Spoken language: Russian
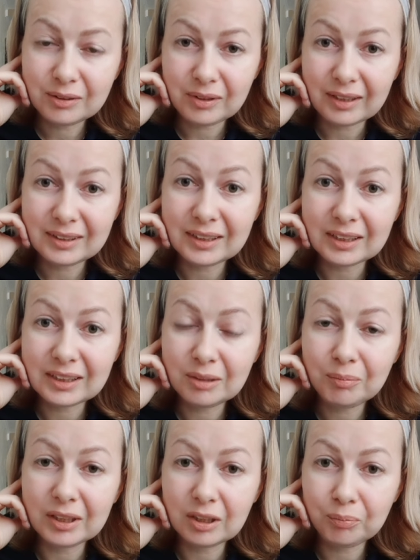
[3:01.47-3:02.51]

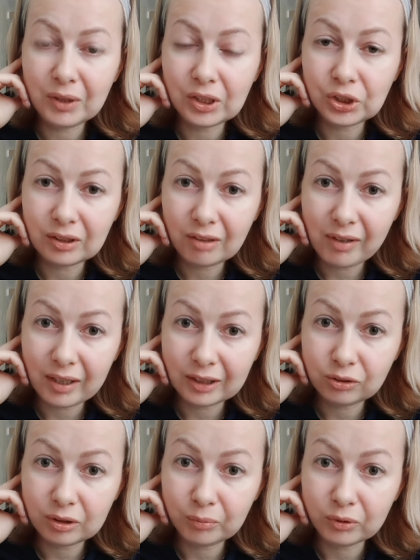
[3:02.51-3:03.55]
ассортимент и перечень товара,
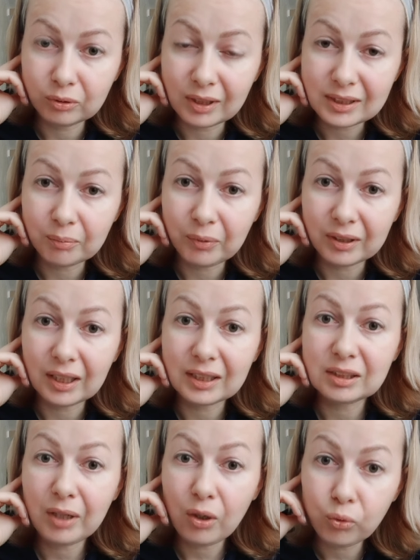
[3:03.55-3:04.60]
который был у нас на 5
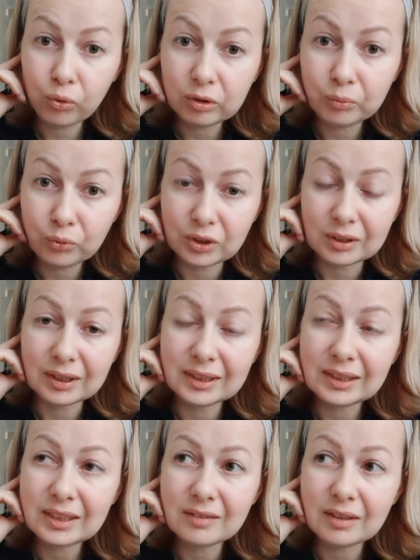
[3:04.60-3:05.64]
октября, он будет.
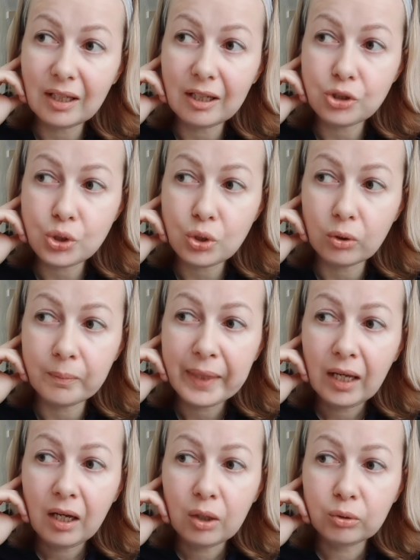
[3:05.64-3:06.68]
Единственное, что
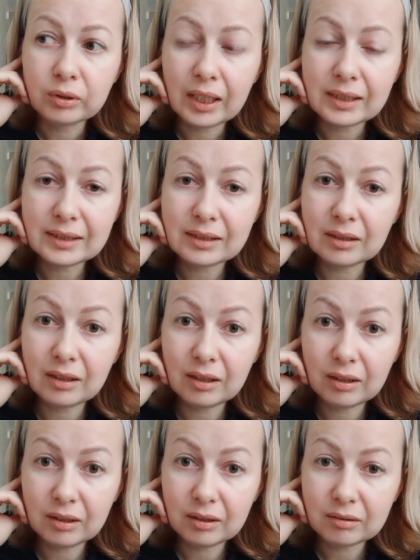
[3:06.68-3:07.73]
у нас
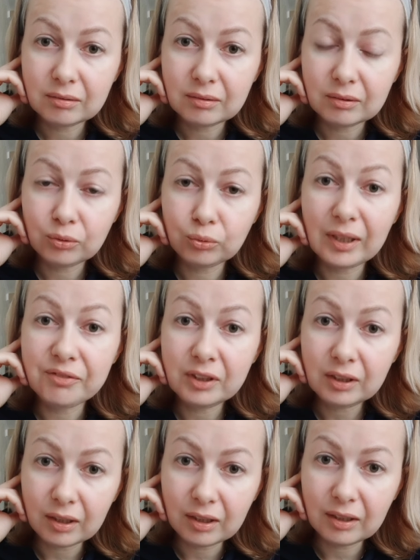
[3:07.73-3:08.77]
ну,
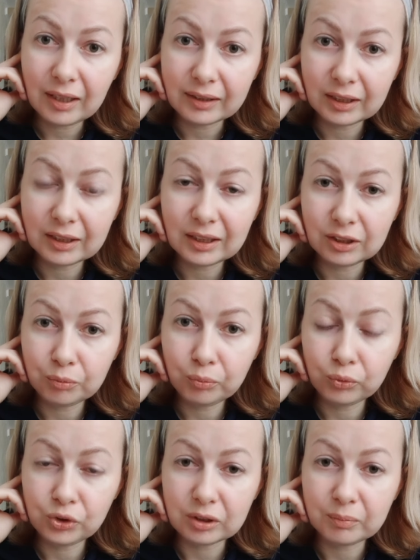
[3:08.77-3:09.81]
новинок каких-то не
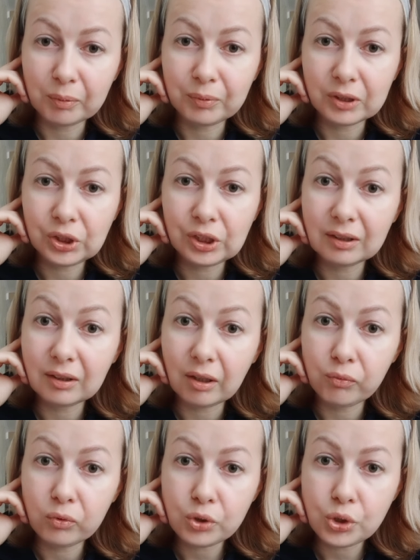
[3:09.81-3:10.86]
будет по причине
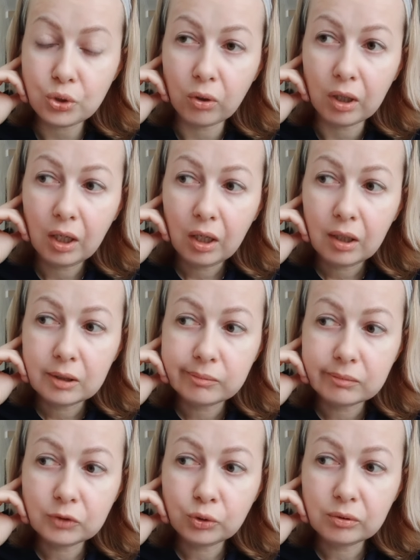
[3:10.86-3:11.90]
того, что
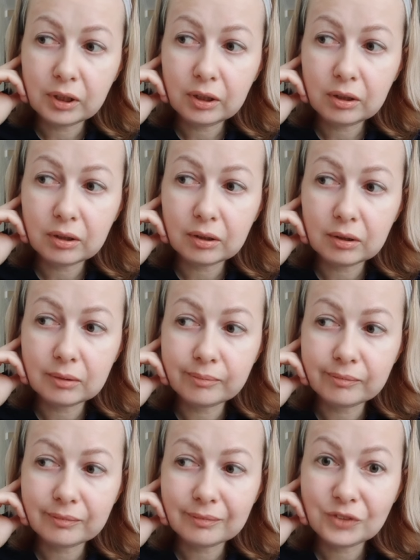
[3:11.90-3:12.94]
ну, их
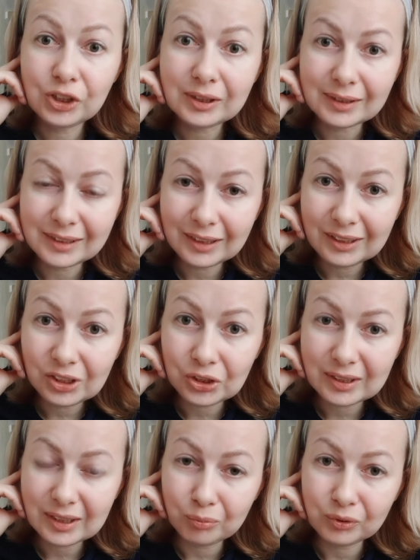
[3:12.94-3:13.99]
эм, чисто
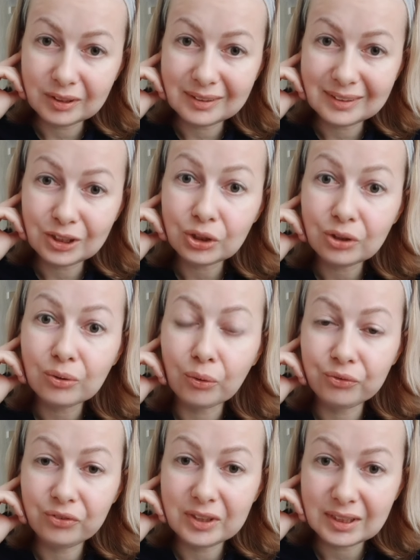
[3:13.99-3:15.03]
технически будет
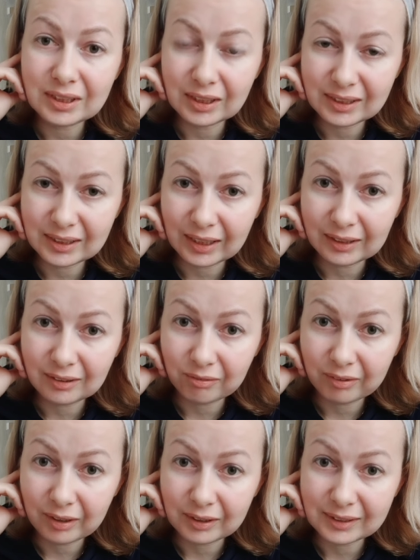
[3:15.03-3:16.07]
тяжело ввести из-за
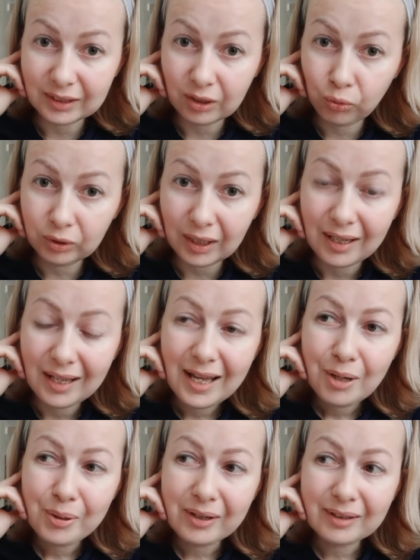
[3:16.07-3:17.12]
этого закона,
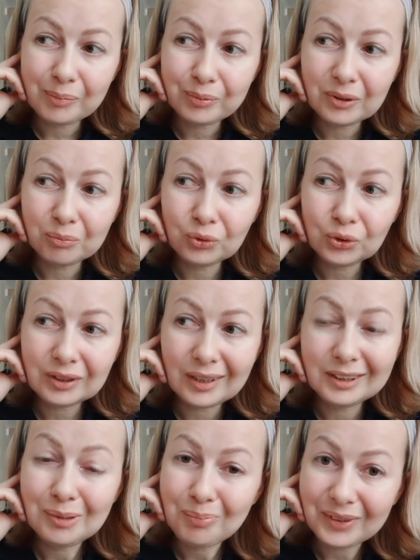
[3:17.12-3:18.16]
а, потому что
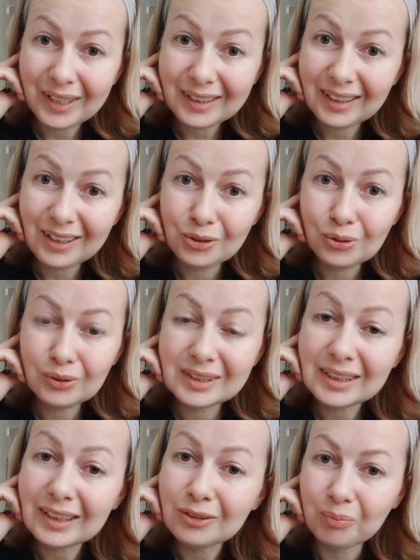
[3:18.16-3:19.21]
непонятно, какую
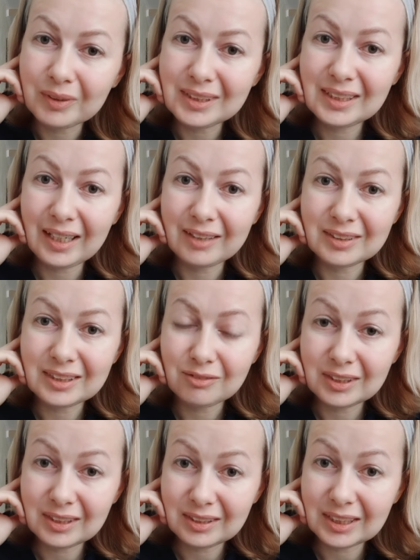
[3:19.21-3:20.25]
цену поставить.
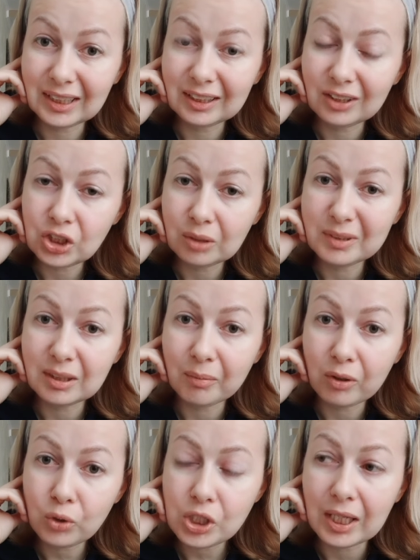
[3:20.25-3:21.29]
Ведь цены должны быть
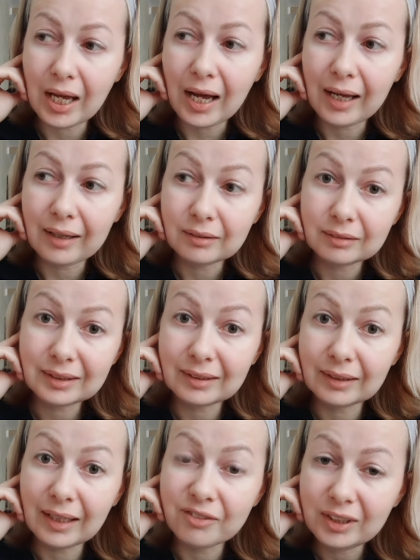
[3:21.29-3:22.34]
заморожены, а
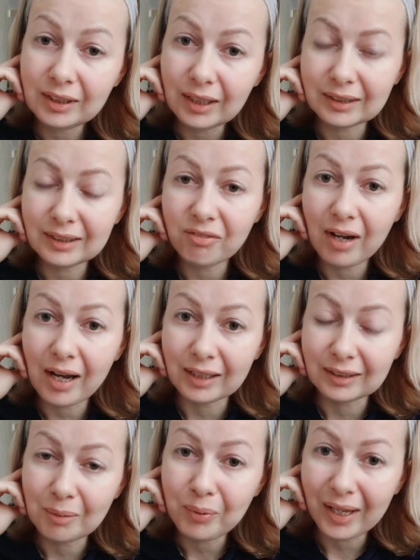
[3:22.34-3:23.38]
новинок товара
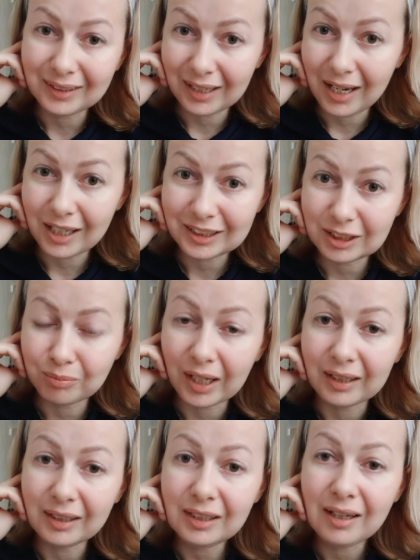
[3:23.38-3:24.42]
на 5 октября
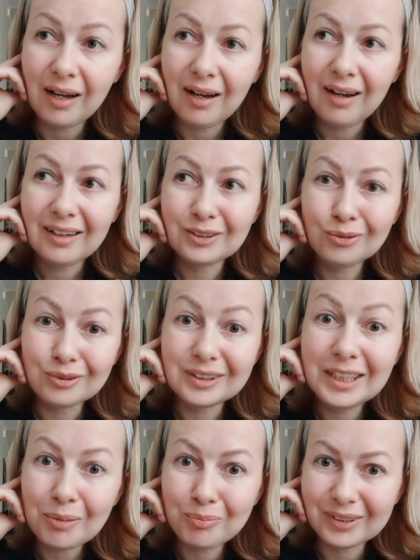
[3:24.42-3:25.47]
их ну,
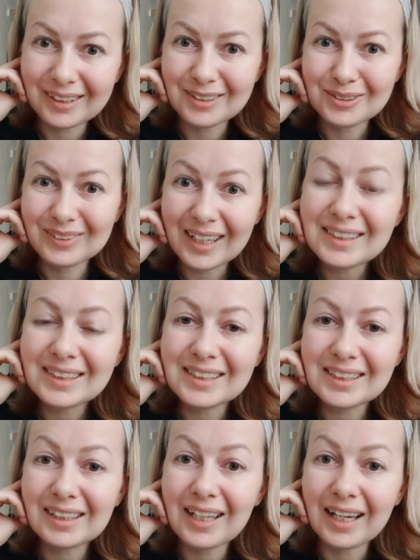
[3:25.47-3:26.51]
не было у нас на
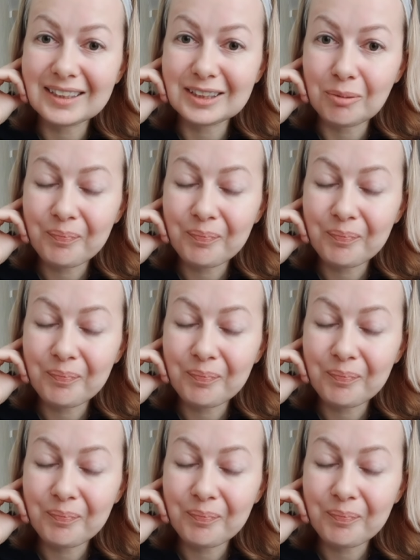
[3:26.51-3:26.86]
складе.